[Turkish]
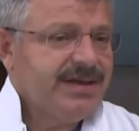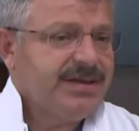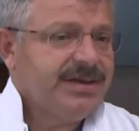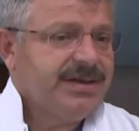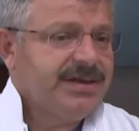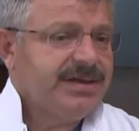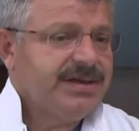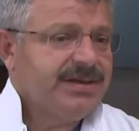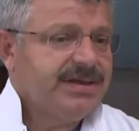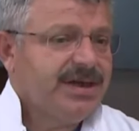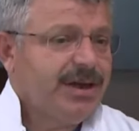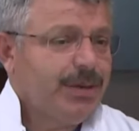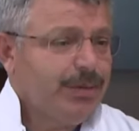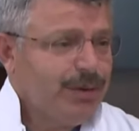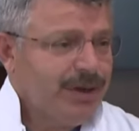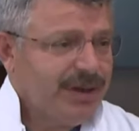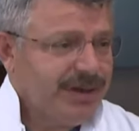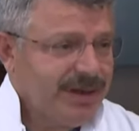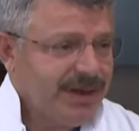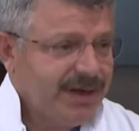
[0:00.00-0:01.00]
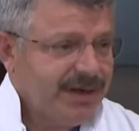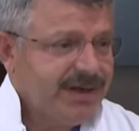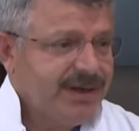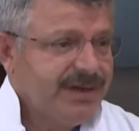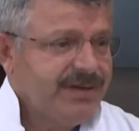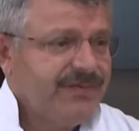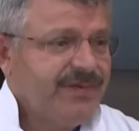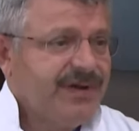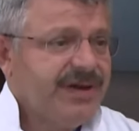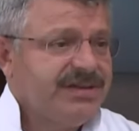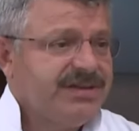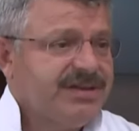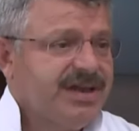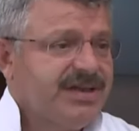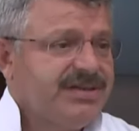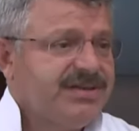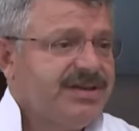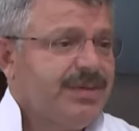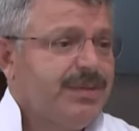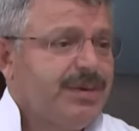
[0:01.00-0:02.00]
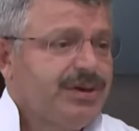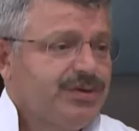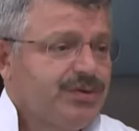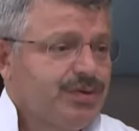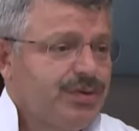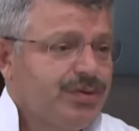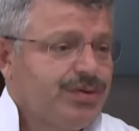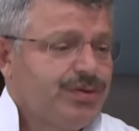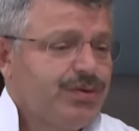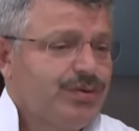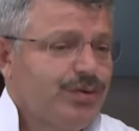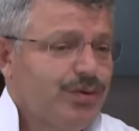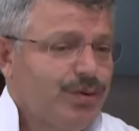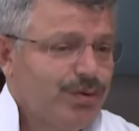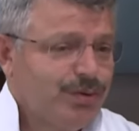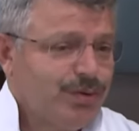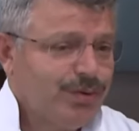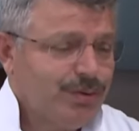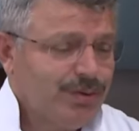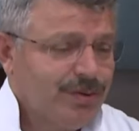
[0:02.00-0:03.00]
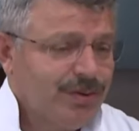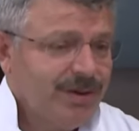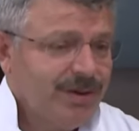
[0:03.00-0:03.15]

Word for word: e, kabul eden, en fazla hasta başvurusunun olduğu,